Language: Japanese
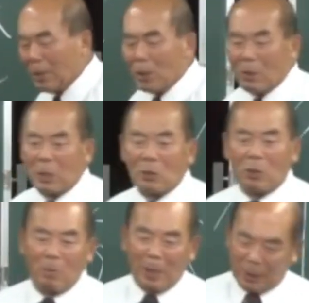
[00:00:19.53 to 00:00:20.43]
日本は戦争
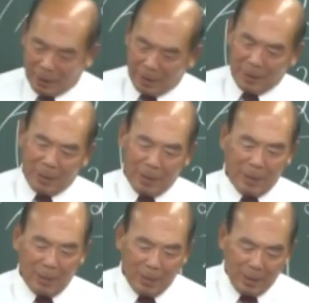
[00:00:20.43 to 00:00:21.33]
に負けた
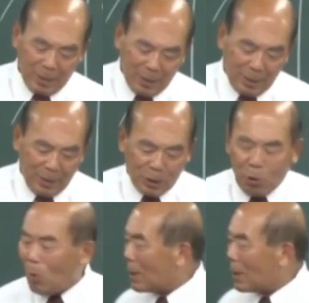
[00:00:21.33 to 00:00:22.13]
昭和